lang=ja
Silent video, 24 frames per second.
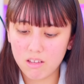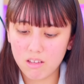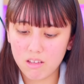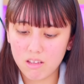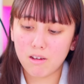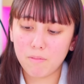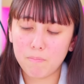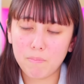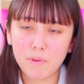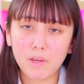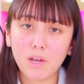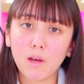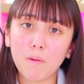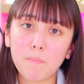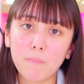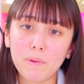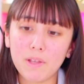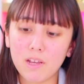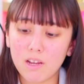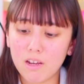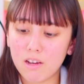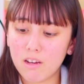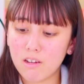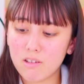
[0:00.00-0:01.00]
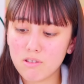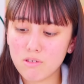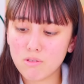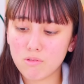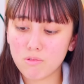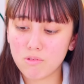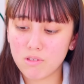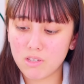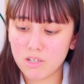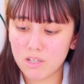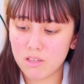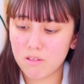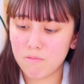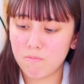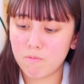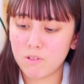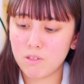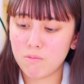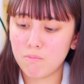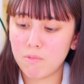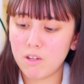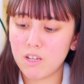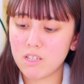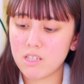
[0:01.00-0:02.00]
カピカピに乾燥しちゃってま
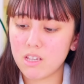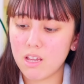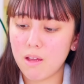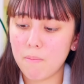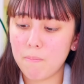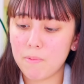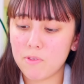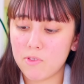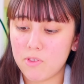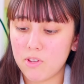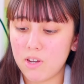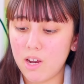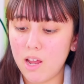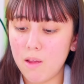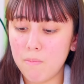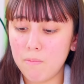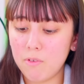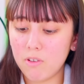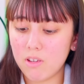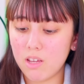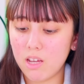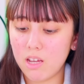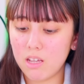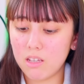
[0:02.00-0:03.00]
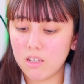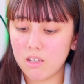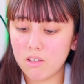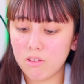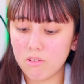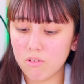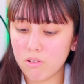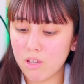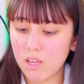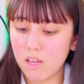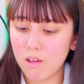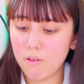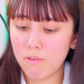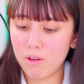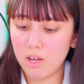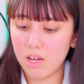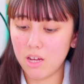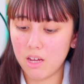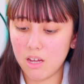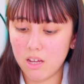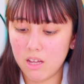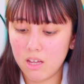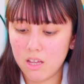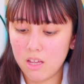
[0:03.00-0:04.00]
す。皆さん、やっぱスライム系、粘土系
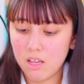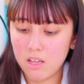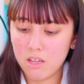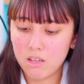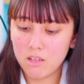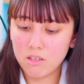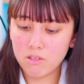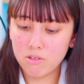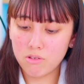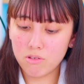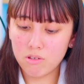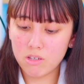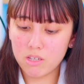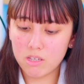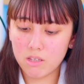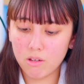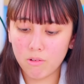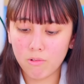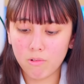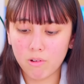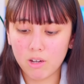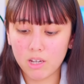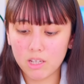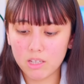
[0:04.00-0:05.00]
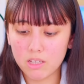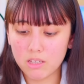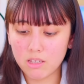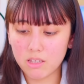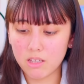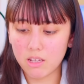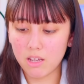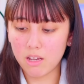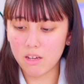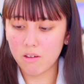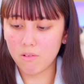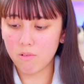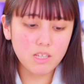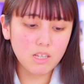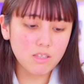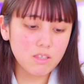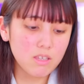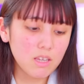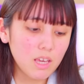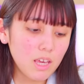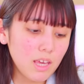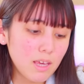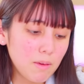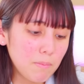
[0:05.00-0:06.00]
は注意した方がいいですね。じゃあ
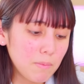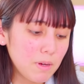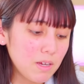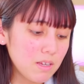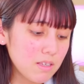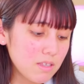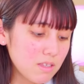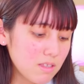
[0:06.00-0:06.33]
次いきま